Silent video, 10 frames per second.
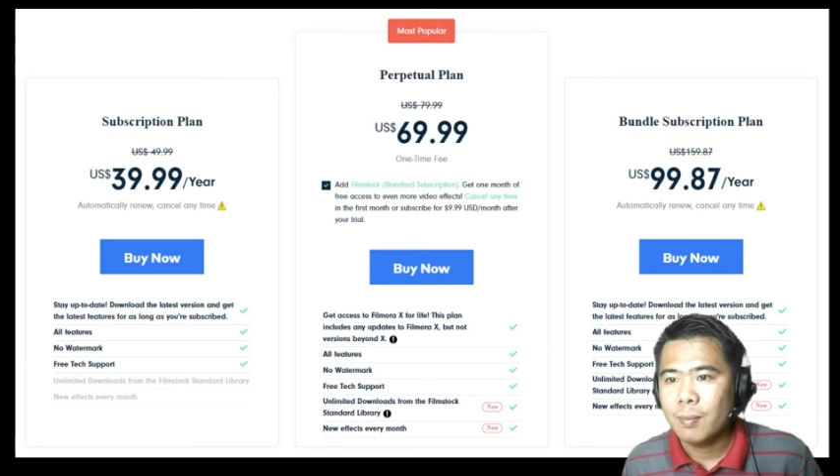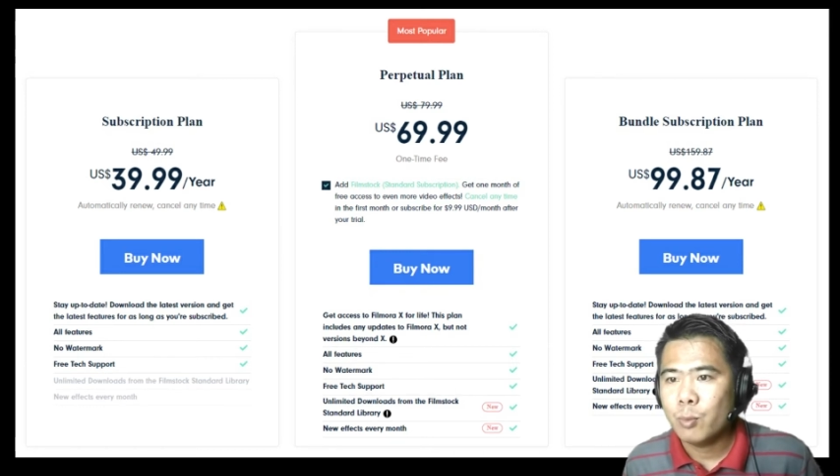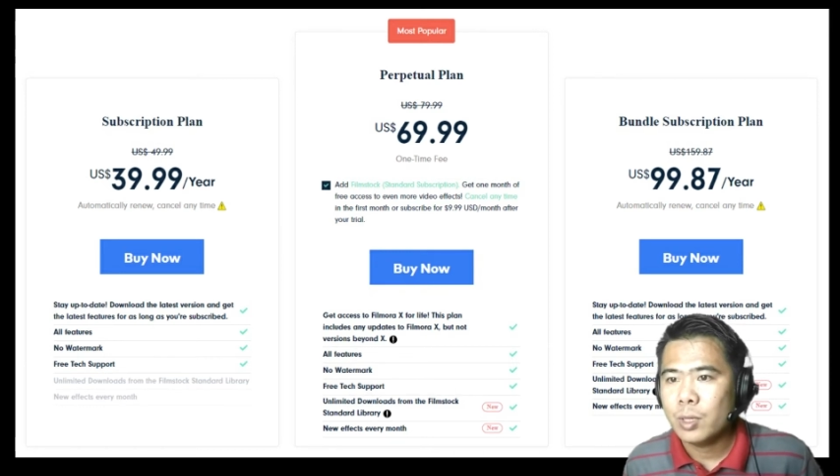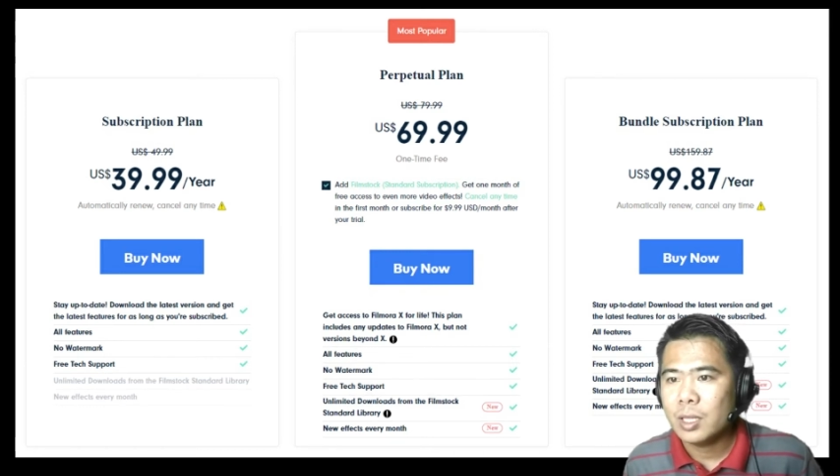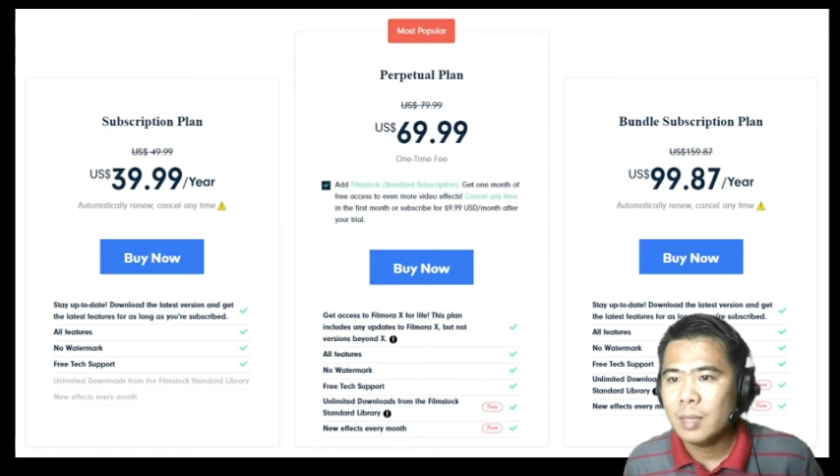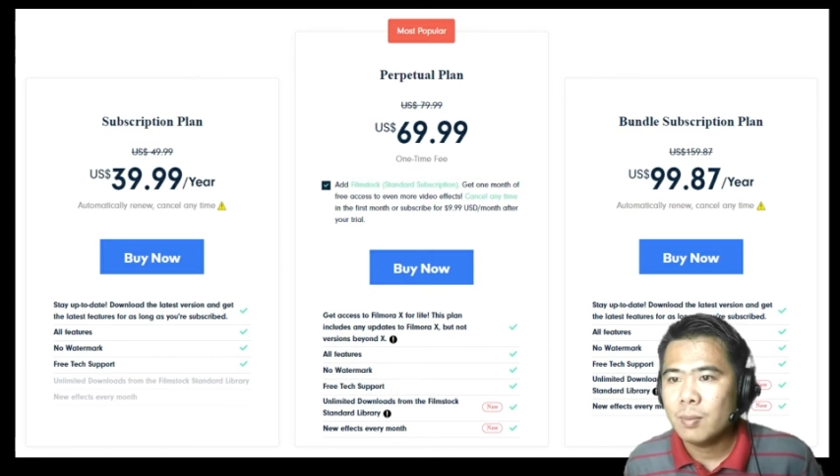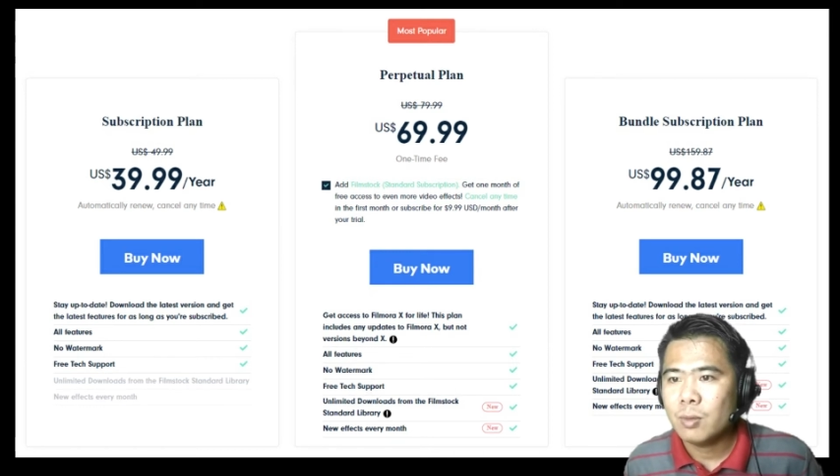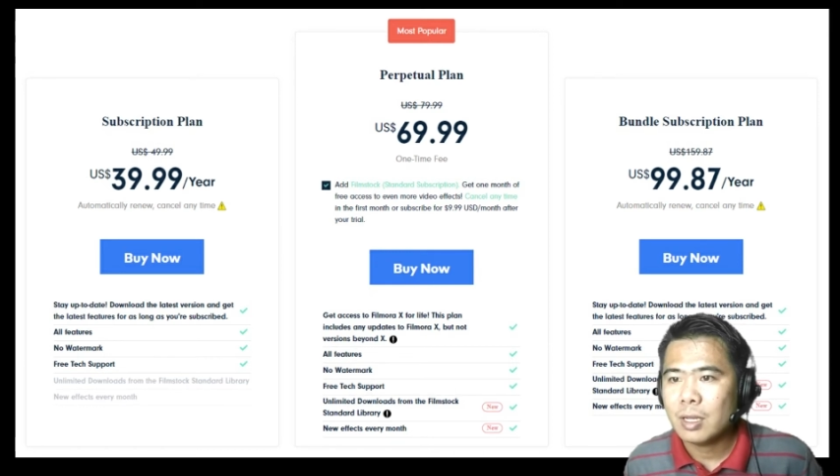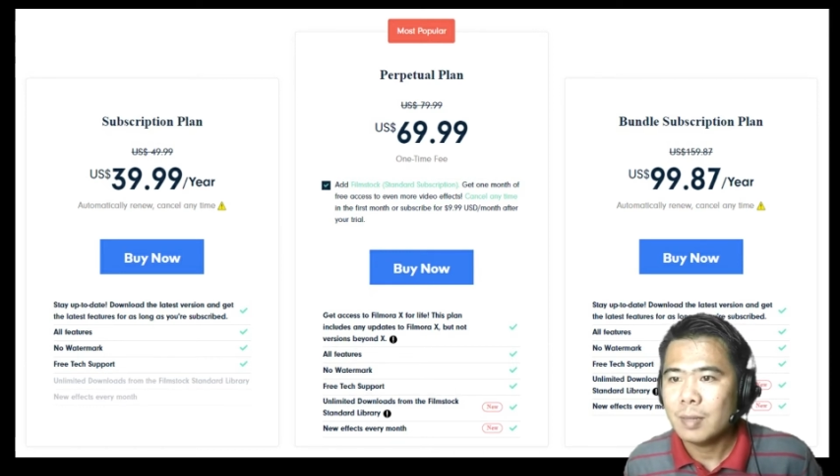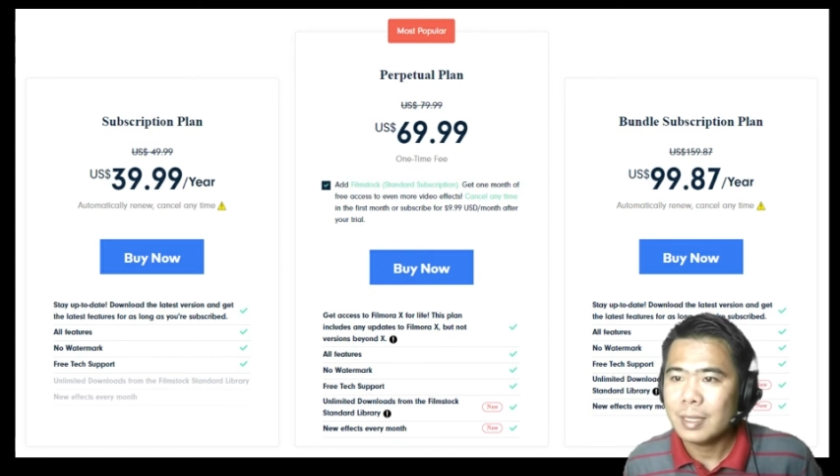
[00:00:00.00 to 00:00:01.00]
pwede
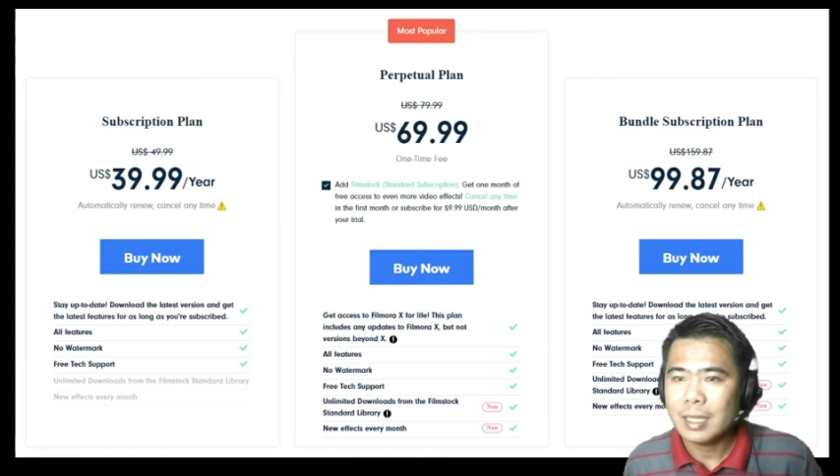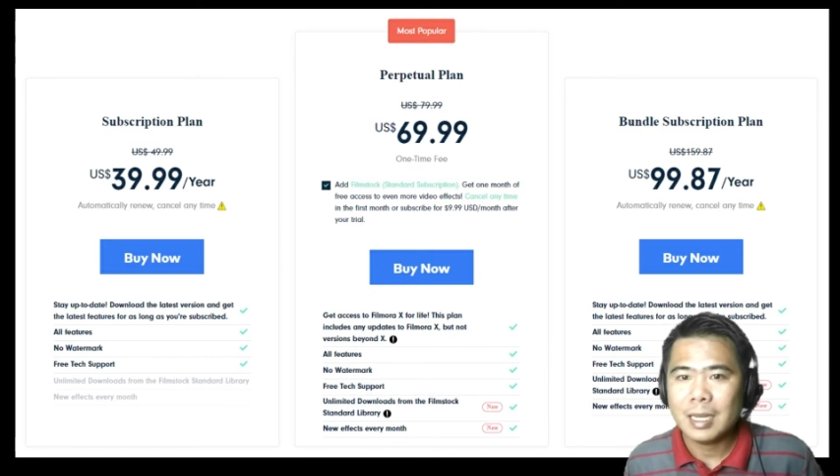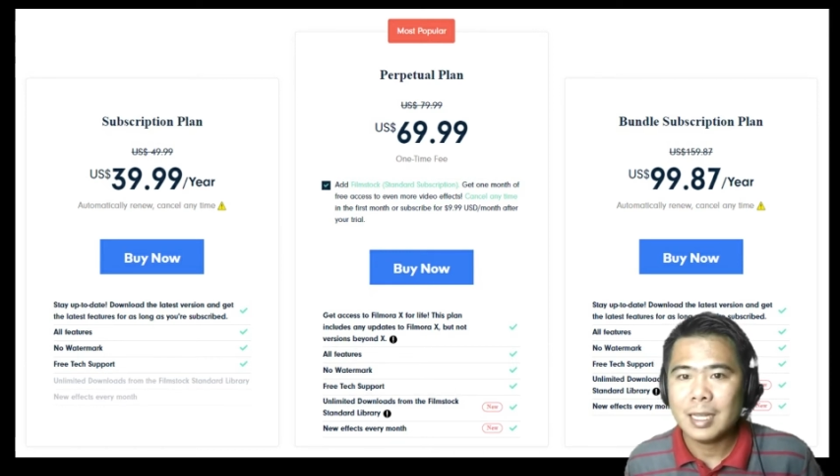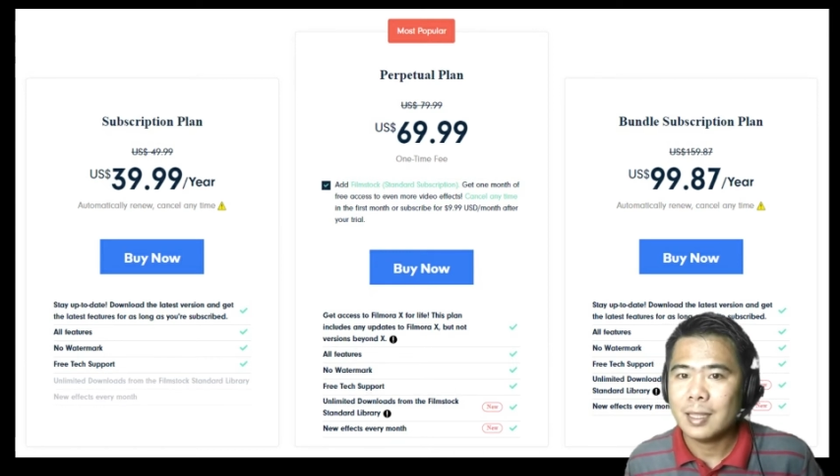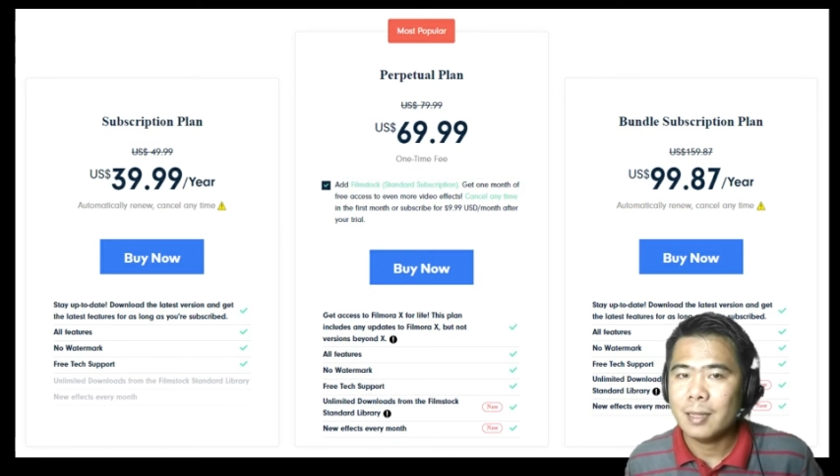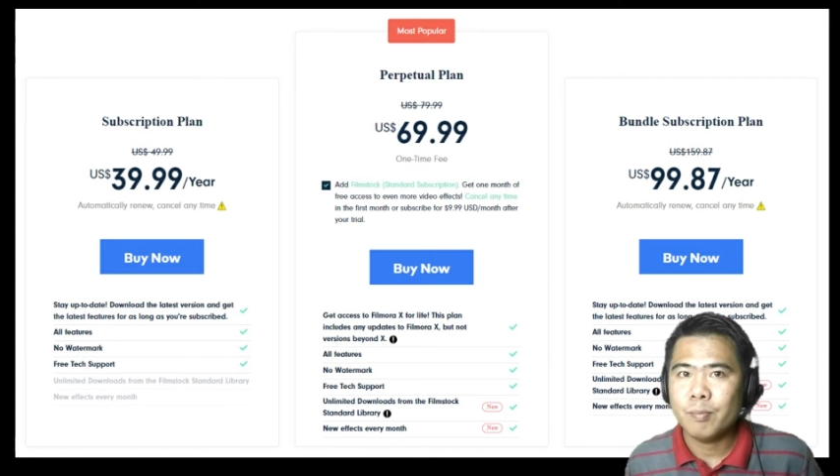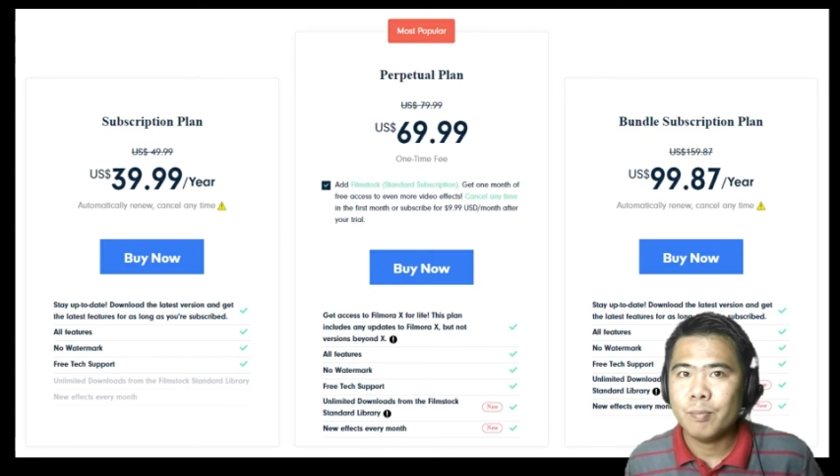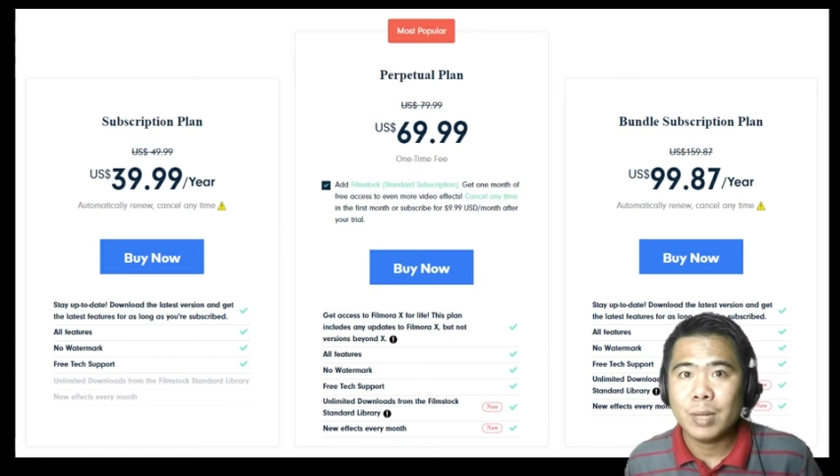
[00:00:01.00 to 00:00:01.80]
mong gamitin lahat ng